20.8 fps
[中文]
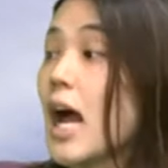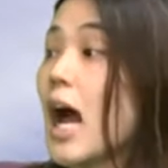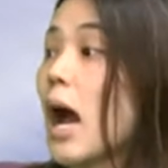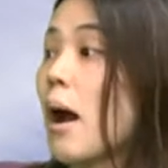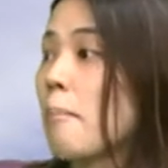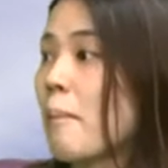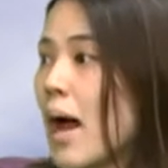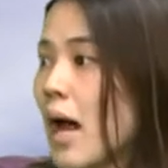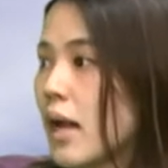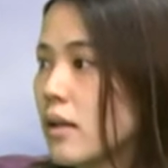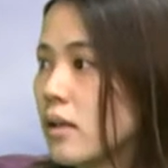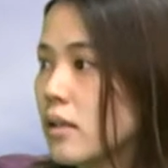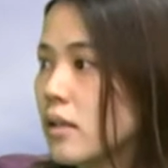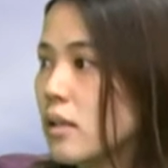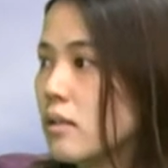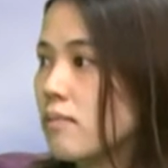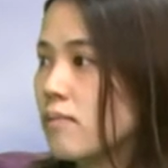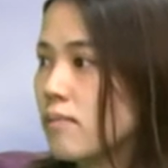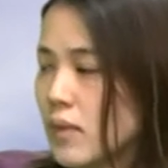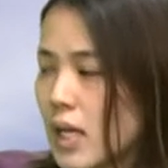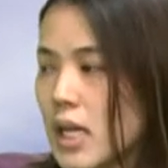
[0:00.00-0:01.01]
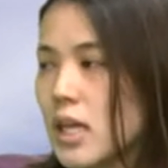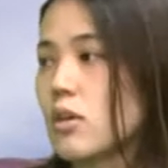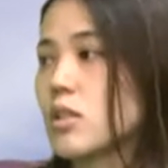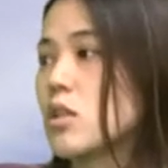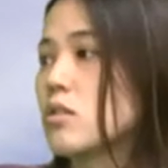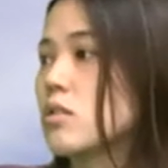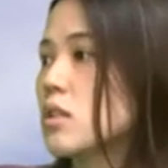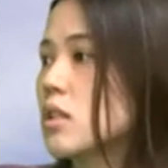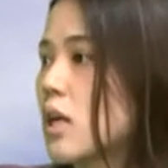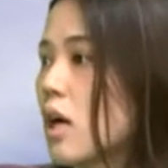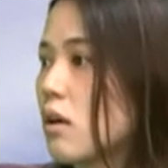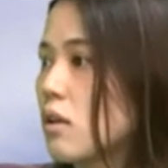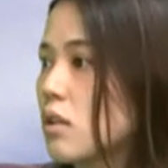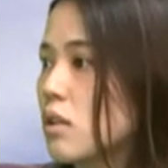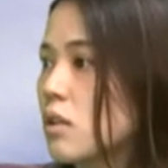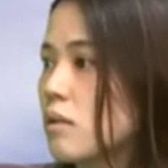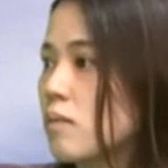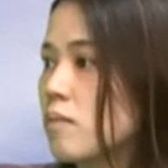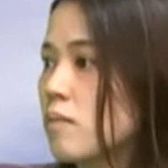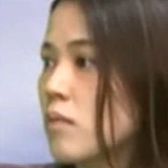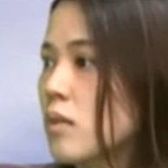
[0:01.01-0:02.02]
已经当阿妈的人来到教室上
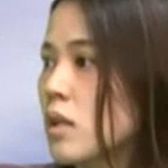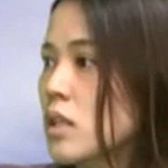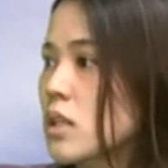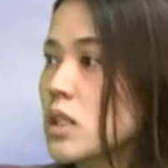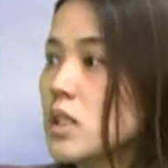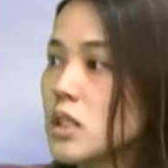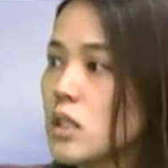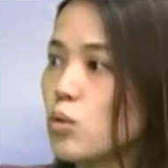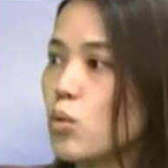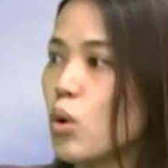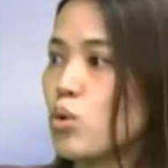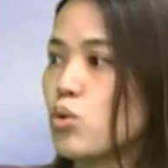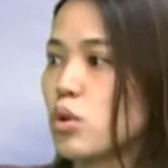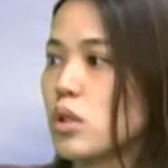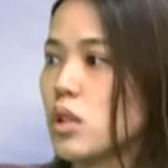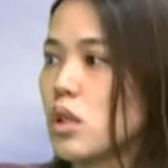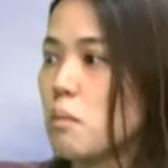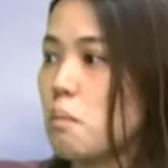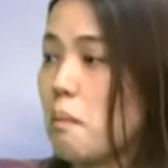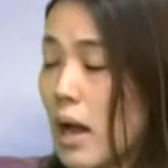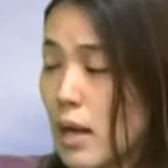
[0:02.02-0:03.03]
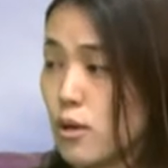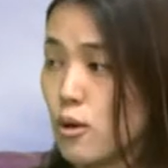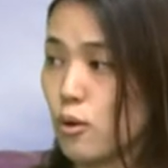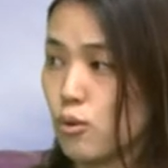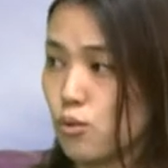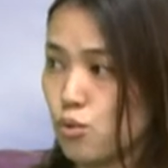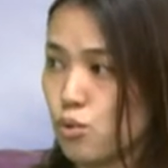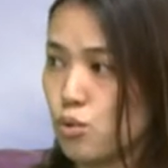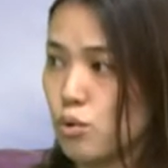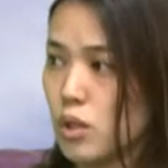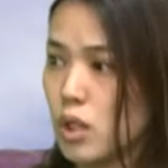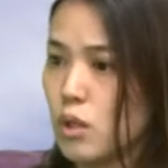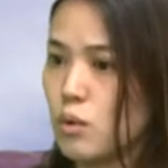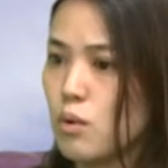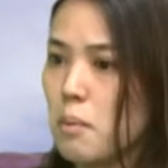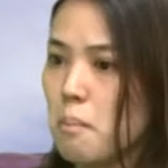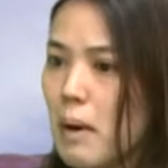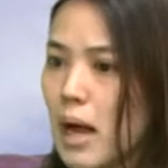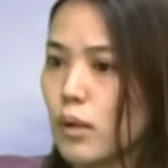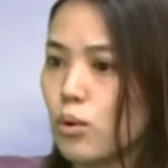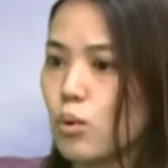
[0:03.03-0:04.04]
课。这是我觉得蛮有趣的，因
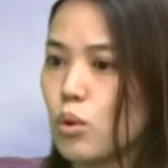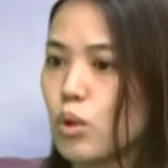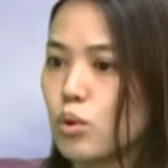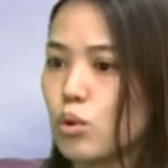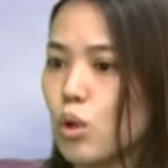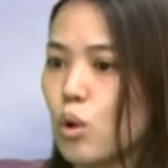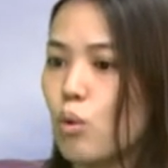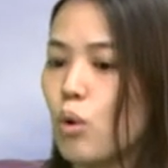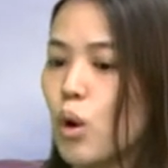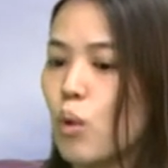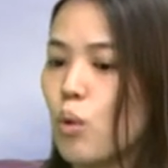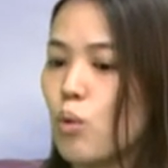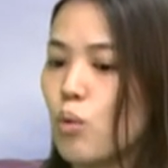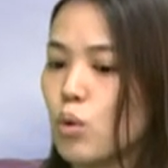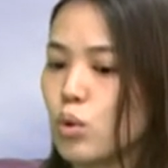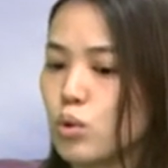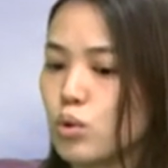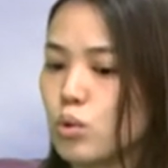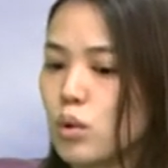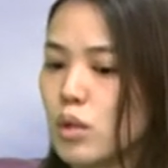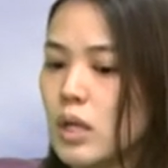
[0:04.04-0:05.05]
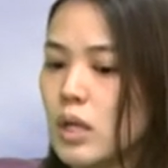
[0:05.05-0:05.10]
为蛮多人都会问我